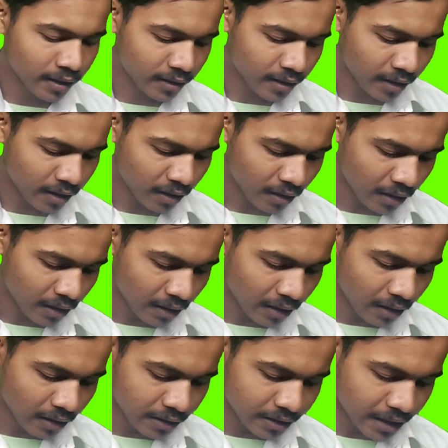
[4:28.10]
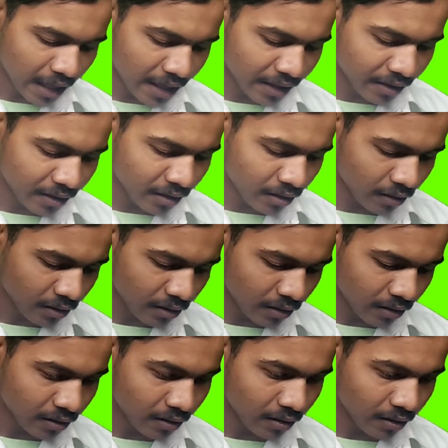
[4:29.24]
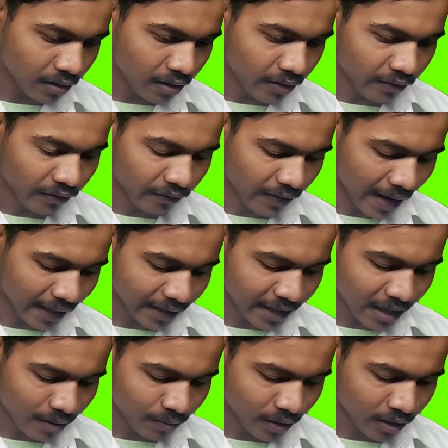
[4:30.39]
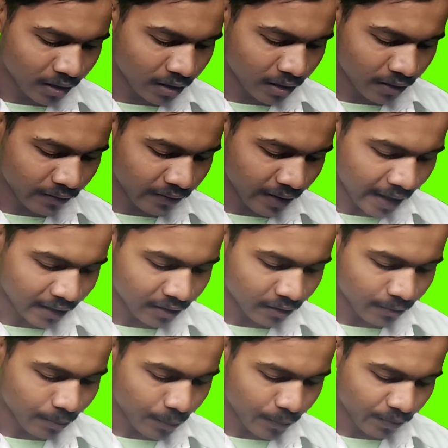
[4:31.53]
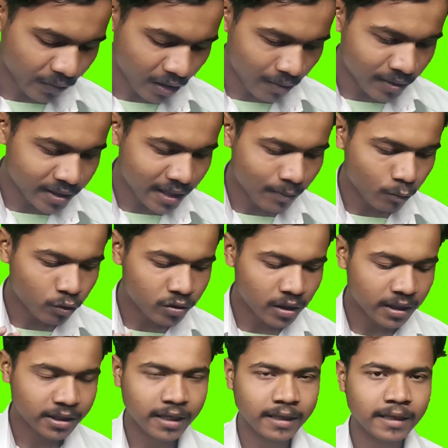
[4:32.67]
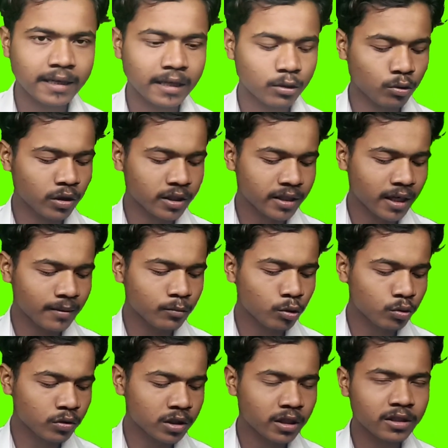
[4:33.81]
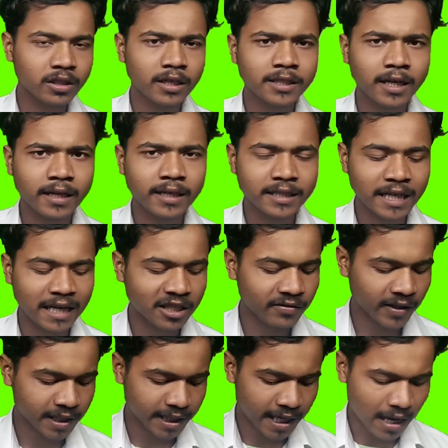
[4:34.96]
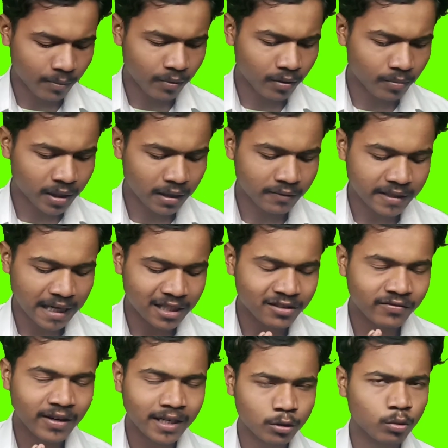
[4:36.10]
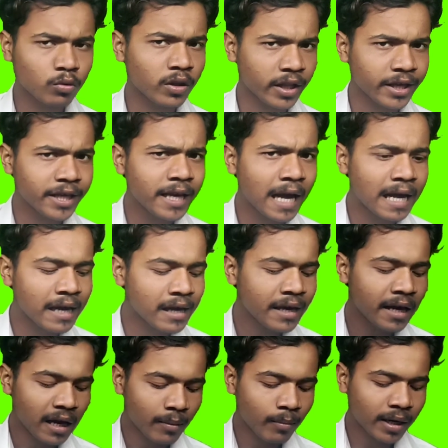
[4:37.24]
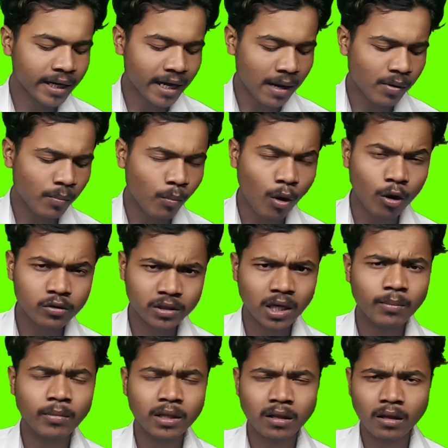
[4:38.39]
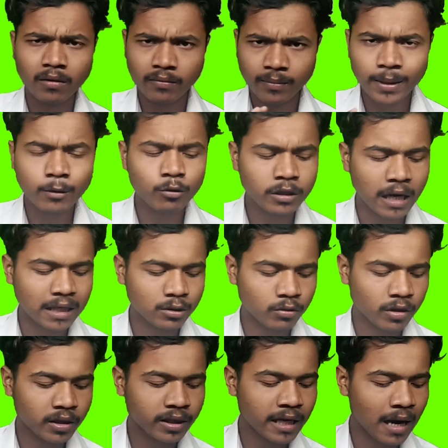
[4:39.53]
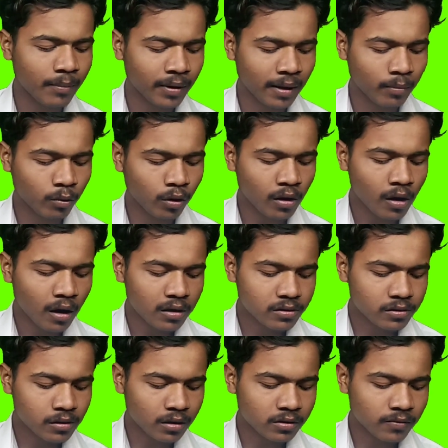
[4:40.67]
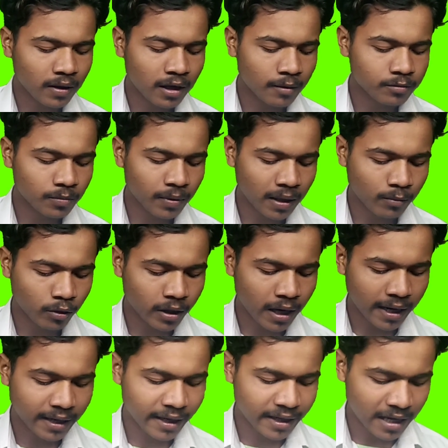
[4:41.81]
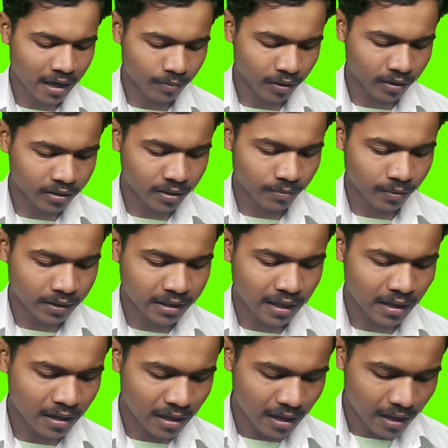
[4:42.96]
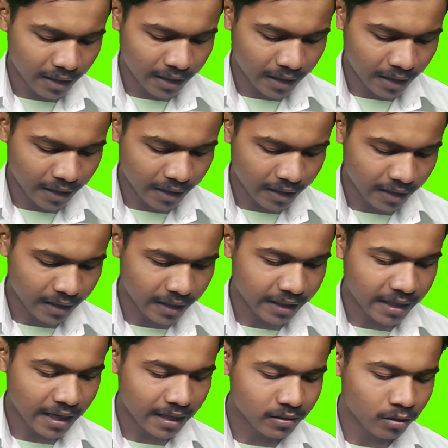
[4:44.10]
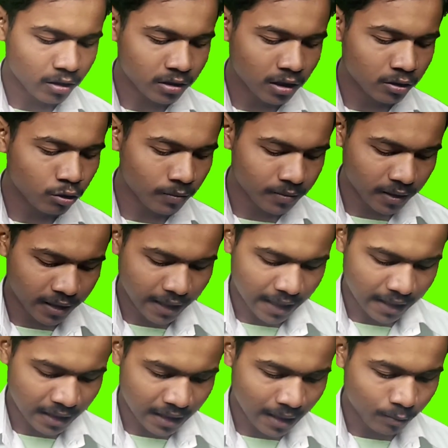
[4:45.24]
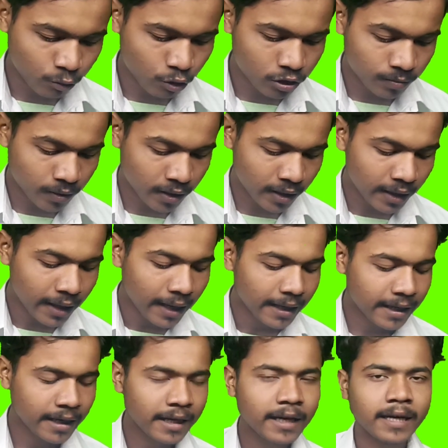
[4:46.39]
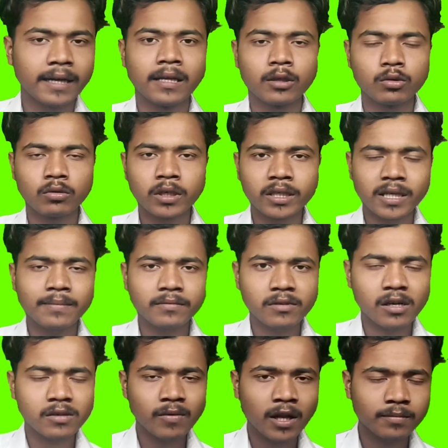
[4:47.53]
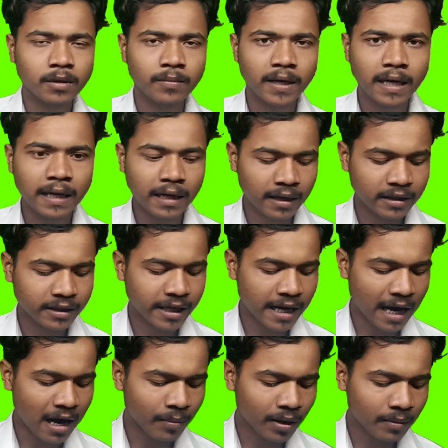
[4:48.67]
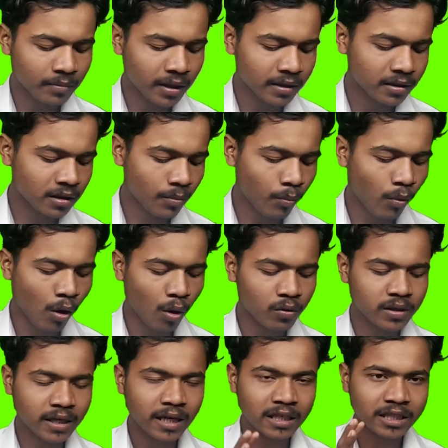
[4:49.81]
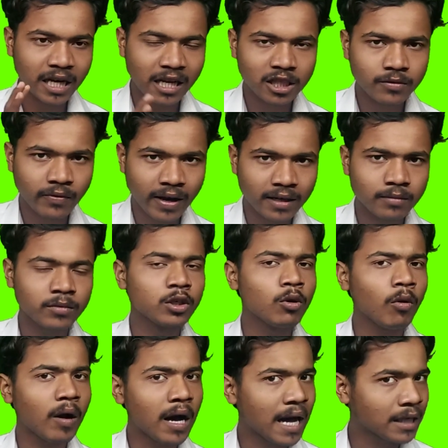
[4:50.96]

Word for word: लिख देते हैं चाइनीज फैक्ट यहाँ पर लिख देते हैं फैक्ट अब इसे आपको सर्च कर लेना है तो जैसे आप दोस्तों इसे सर्च करेंगे चाइनीज फैक्ट यहाँ पर मतलब चाइनीज फैक्ट तो नहीं आया है बट यहाँ पर बहुत सारे मतलब वीडियोज आ चुके हैं तो यहाँ पर आपको सर्च वाले ऑप्शन पर आपको क्या करना है यहाँ पर सिंपल सा क्लिक कर देना यहाँ शर्ट का जो ऑप्शन दिखाई दे रहा है आपको इस पर क्लिक कर देना सो जैसे आप शर्ट वाले ऑप्शन पर क्लिक करें तो यहाँ पर आप देख सकते हैं बहुत सारे यहाँ चाइनीज फैक्ट वीडियो